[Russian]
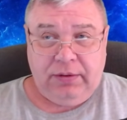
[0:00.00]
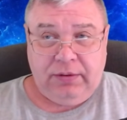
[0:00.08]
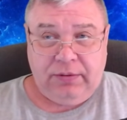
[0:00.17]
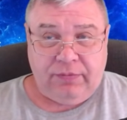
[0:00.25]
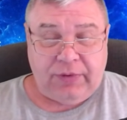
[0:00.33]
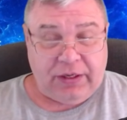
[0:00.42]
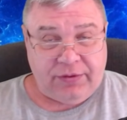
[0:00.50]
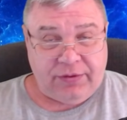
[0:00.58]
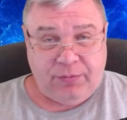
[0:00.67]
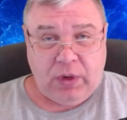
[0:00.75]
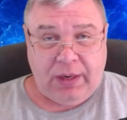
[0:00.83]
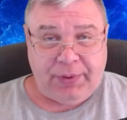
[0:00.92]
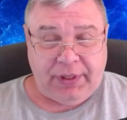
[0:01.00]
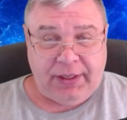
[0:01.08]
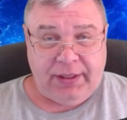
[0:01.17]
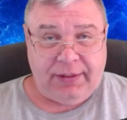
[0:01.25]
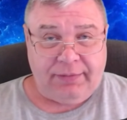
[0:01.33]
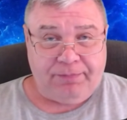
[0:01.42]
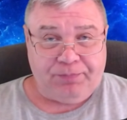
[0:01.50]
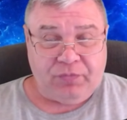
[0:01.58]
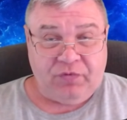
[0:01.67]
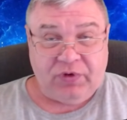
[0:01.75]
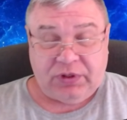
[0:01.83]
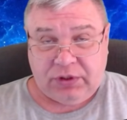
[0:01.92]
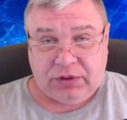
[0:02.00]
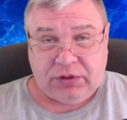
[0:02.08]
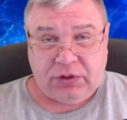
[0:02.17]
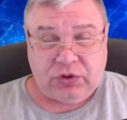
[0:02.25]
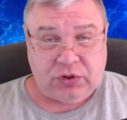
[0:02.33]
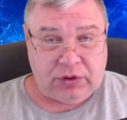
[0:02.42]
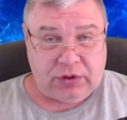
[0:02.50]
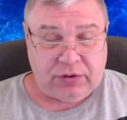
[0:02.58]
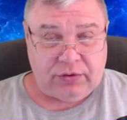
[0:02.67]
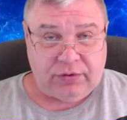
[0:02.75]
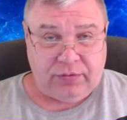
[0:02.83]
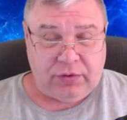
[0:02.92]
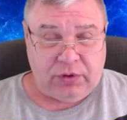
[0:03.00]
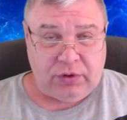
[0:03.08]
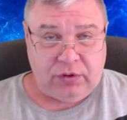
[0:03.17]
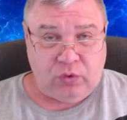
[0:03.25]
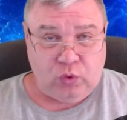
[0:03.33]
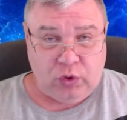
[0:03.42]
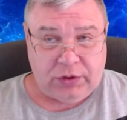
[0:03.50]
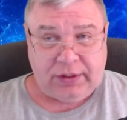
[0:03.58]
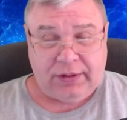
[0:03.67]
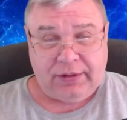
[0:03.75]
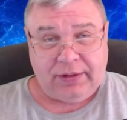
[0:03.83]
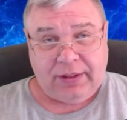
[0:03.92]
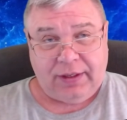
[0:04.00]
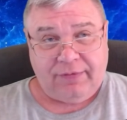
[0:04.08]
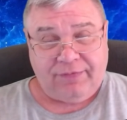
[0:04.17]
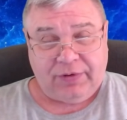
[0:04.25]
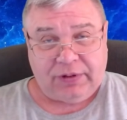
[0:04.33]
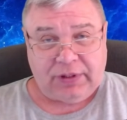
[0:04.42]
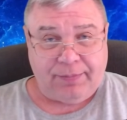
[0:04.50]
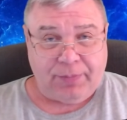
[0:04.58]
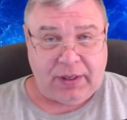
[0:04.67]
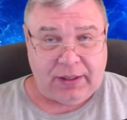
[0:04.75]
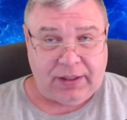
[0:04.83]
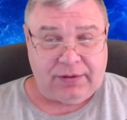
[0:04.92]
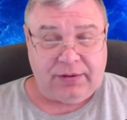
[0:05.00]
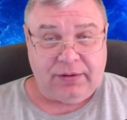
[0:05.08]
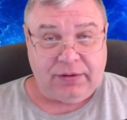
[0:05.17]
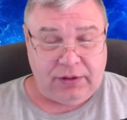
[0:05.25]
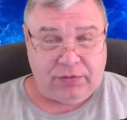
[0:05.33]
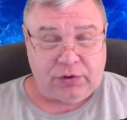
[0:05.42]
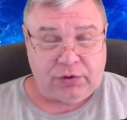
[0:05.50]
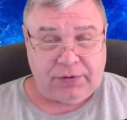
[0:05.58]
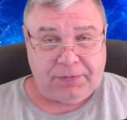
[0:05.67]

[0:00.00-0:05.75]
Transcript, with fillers: 8 апреля 2014 года на фотоаппарат девушек.